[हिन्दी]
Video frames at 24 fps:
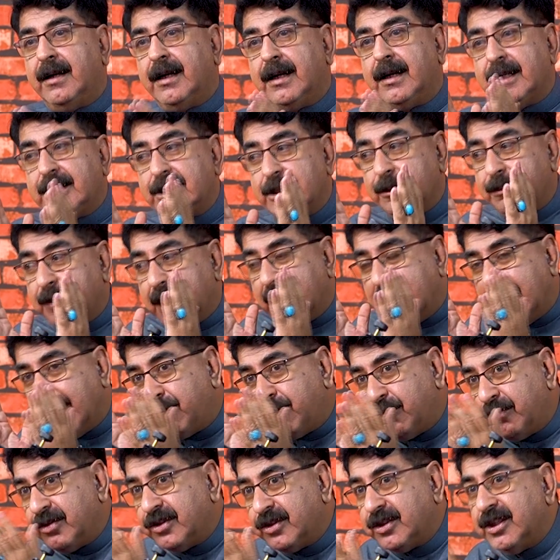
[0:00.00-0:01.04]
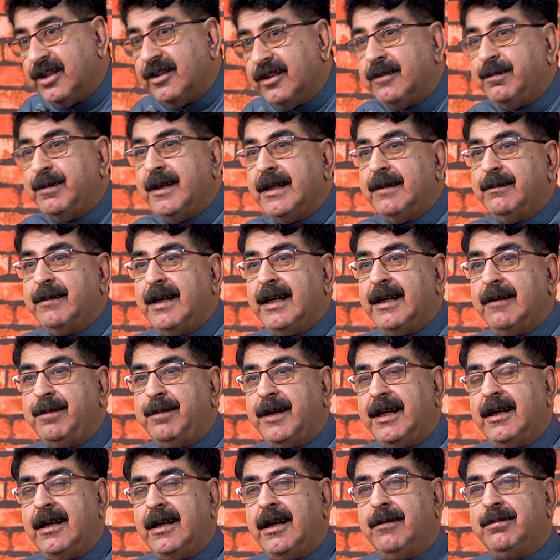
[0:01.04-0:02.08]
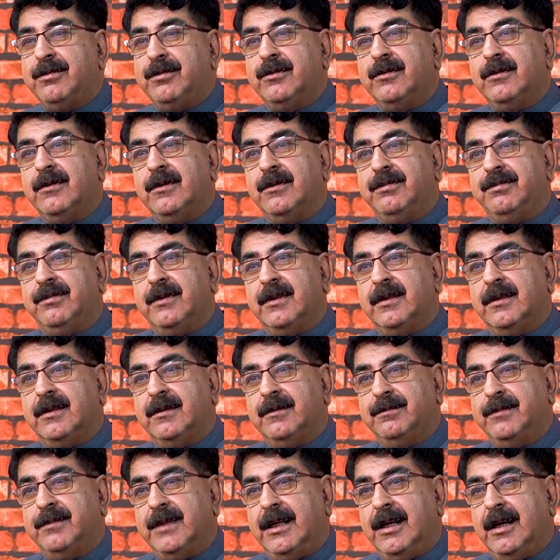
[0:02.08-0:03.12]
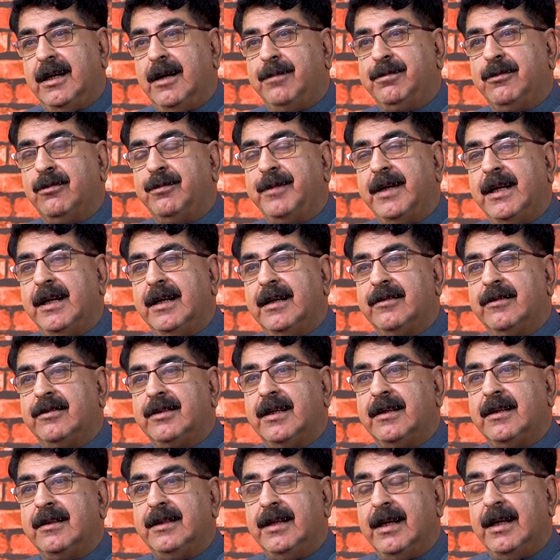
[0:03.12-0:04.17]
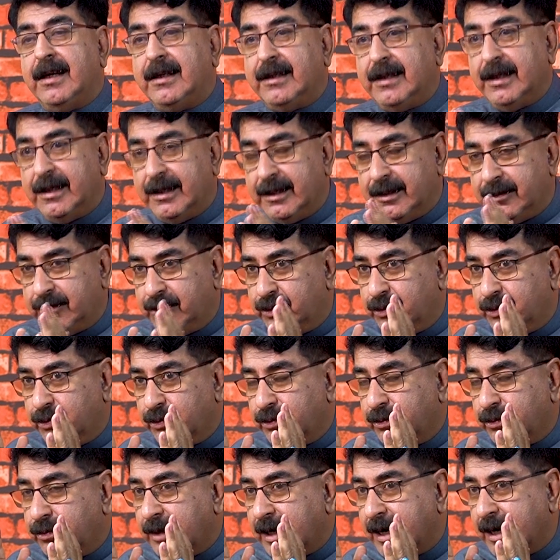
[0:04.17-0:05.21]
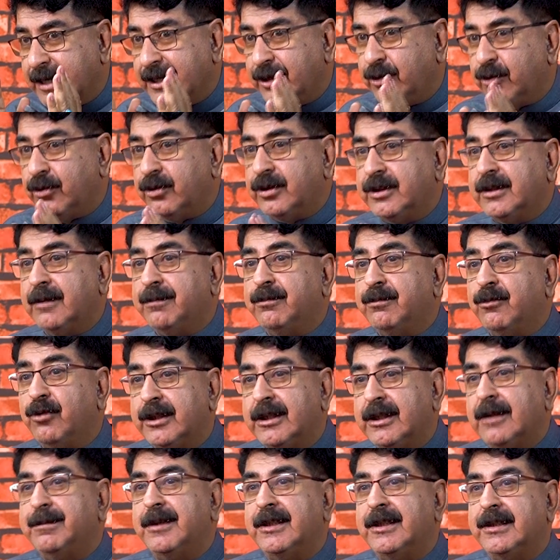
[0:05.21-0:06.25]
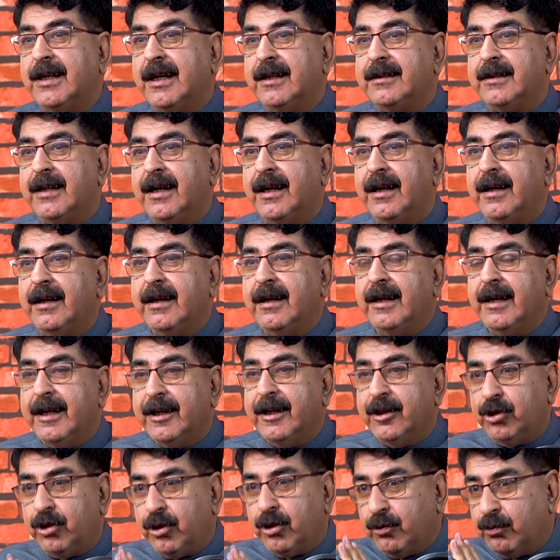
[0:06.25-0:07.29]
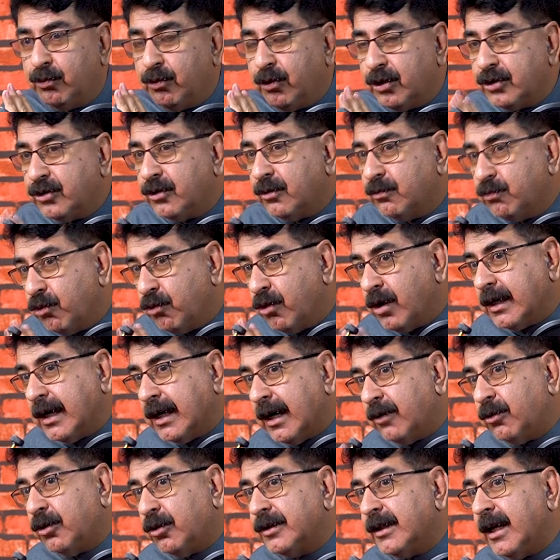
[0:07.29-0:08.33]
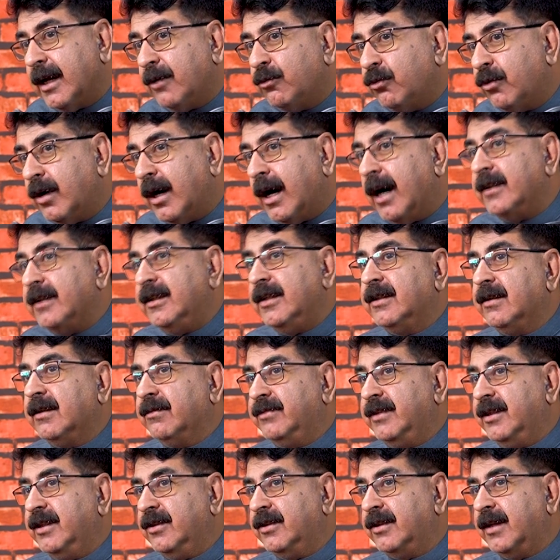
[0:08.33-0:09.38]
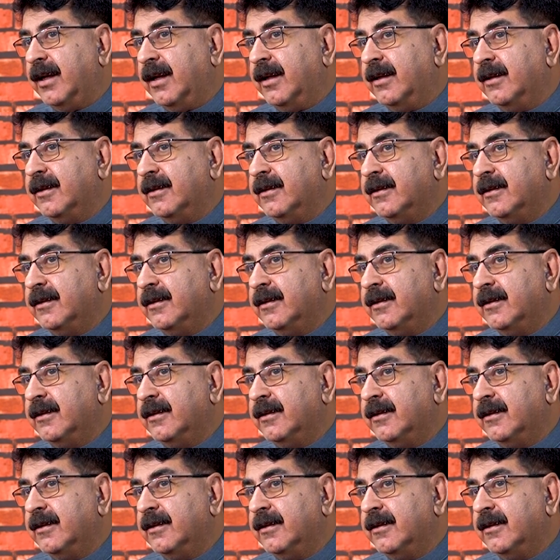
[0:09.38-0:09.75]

लेकिन जब आप उस चीज़ पे मैंने पहले आप मैंने आपको पहले अर्ज कर दिया है कि जो आयो जब मौके पर जाता है हम्म। तो वो जो मौका होता है वो आधी तफ्तीश है